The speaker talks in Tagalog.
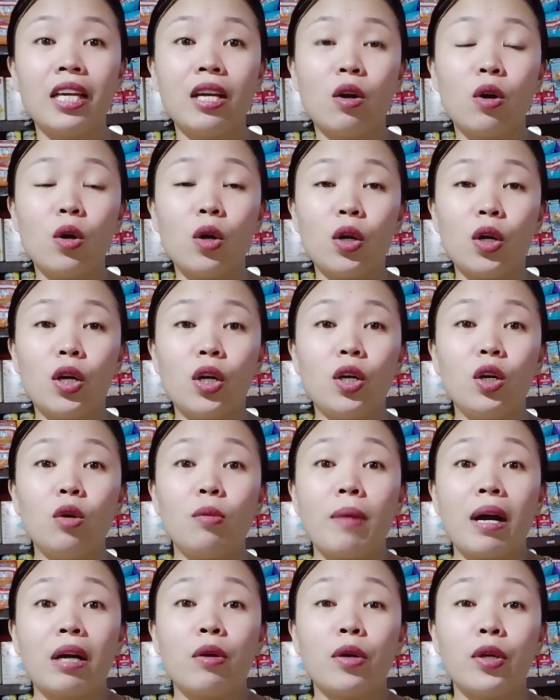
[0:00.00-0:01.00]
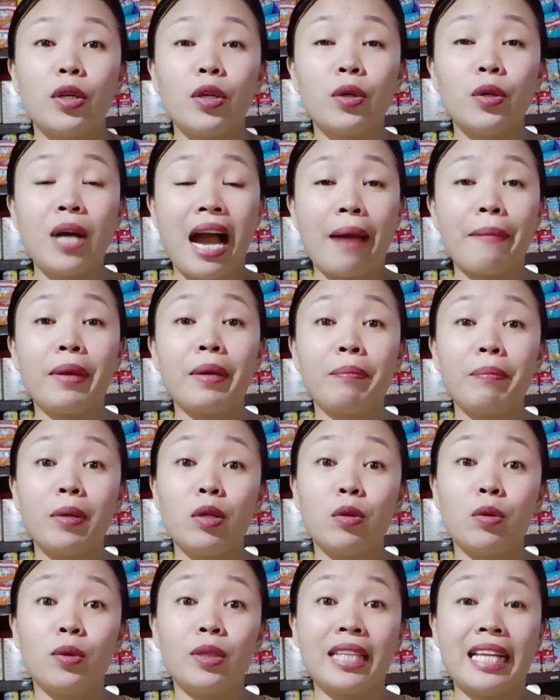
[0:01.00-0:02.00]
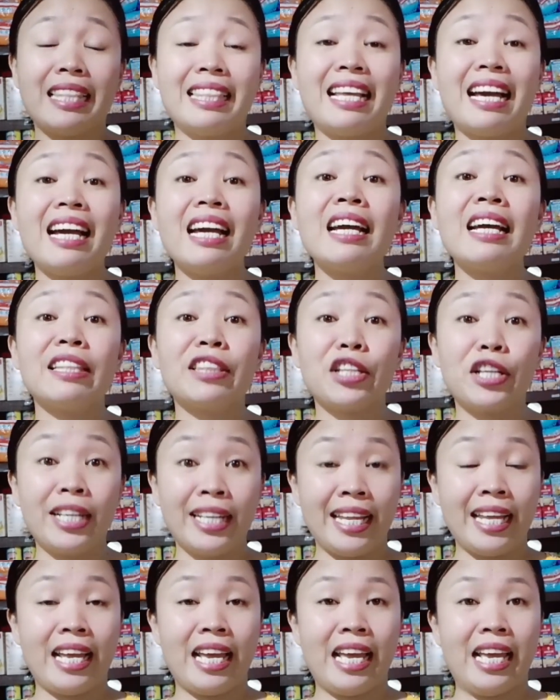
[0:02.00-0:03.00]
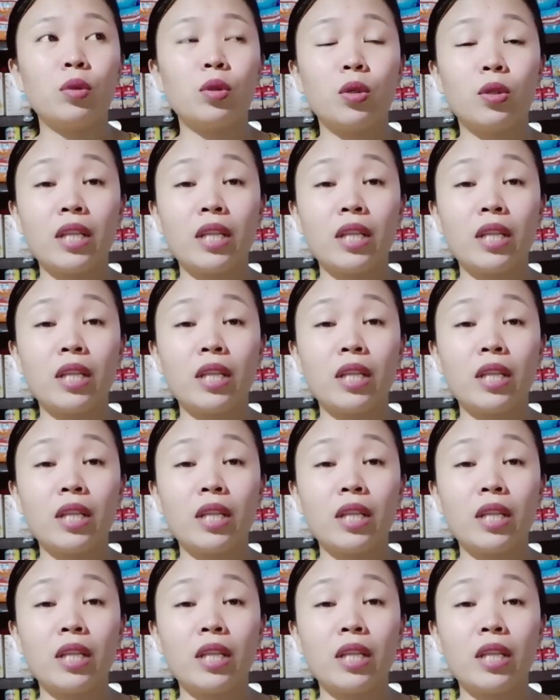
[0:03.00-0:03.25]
or lumago yung aming pinuhunan na 30k.